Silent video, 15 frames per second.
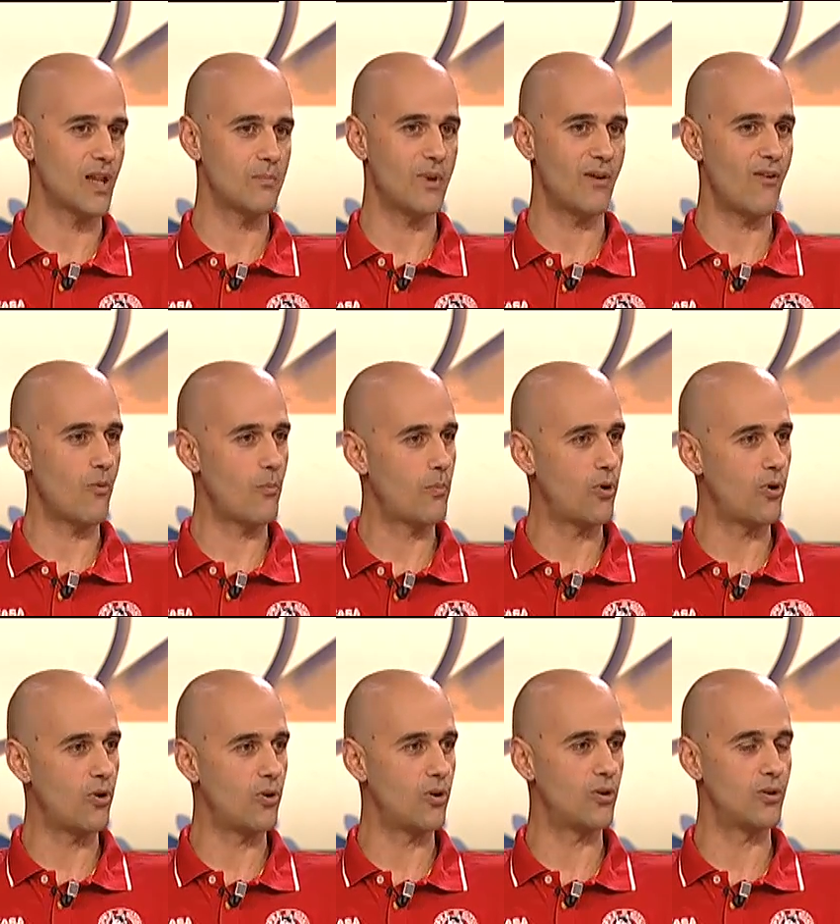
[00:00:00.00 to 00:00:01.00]
mi aveva un
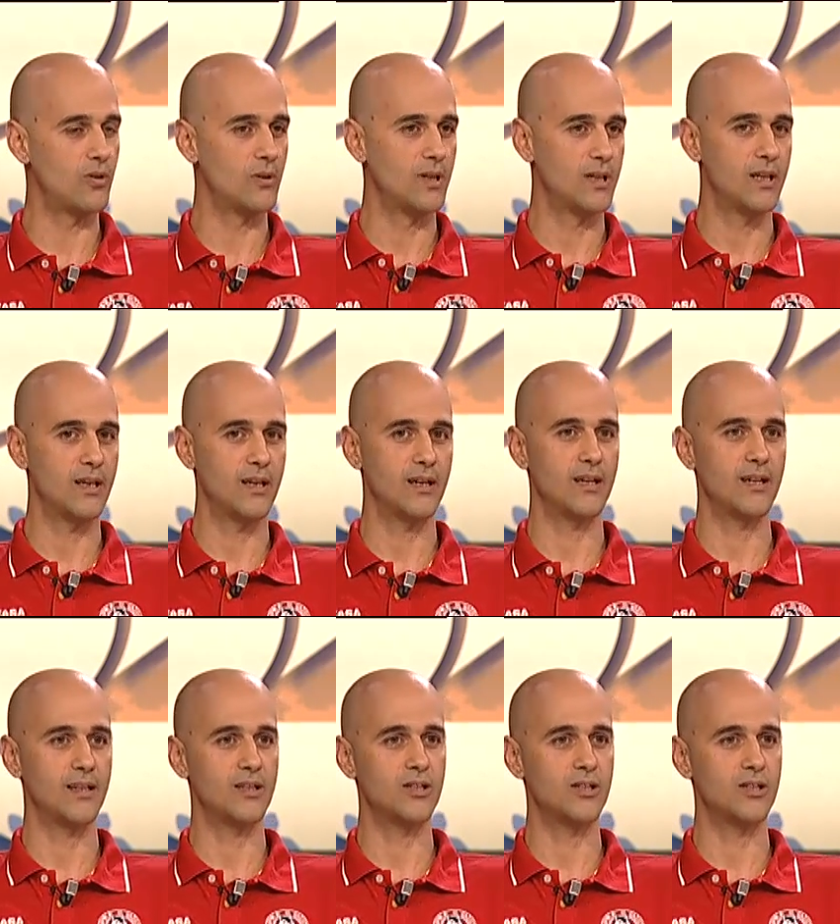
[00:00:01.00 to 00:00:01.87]
po'... Eh,